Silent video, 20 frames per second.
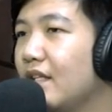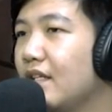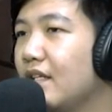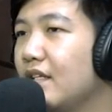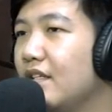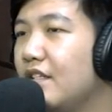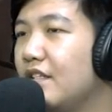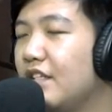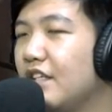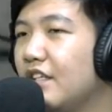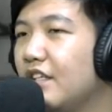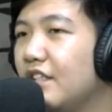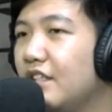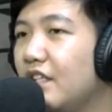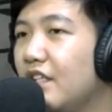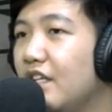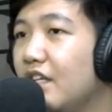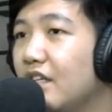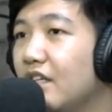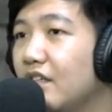
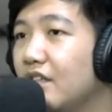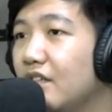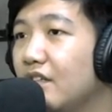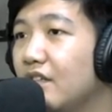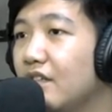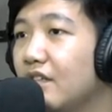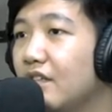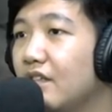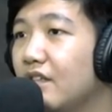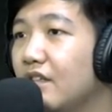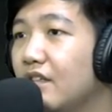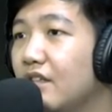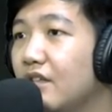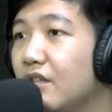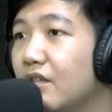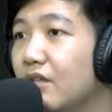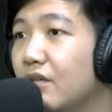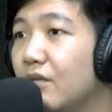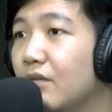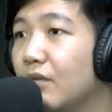Seriously?
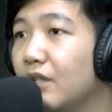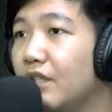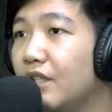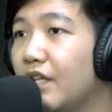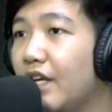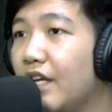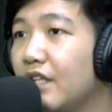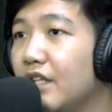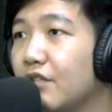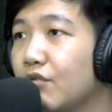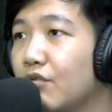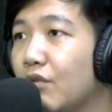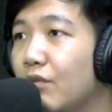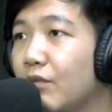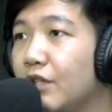What the hell is wrong with